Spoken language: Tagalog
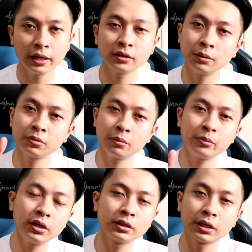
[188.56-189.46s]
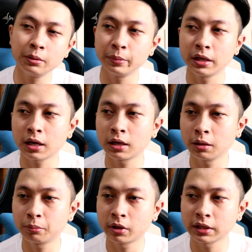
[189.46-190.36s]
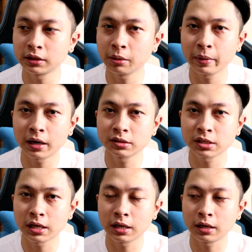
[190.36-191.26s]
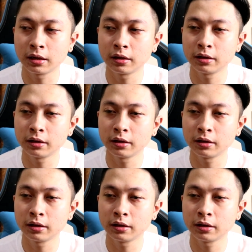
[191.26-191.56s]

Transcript: And tip number 3, pinakang importante para sa